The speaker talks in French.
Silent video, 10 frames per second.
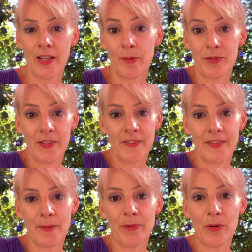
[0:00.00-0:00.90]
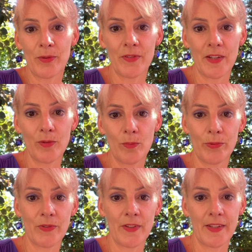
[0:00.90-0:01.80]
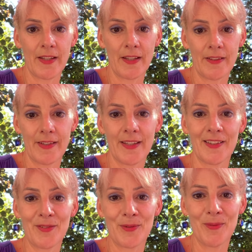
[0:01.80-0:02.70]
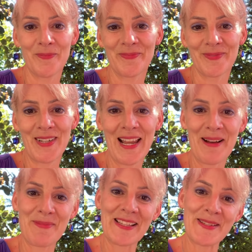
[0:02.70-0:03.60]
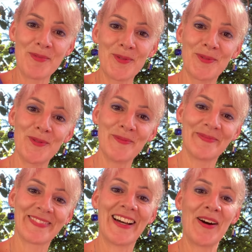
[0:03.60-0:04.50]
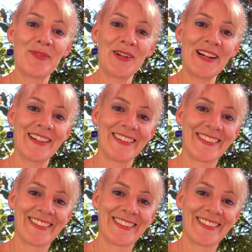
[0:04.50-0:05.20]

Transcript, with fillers: Et puis n'hésitez pas aussi à nous poser des, des questions. Voilà, merci beaucoup. Au revoir.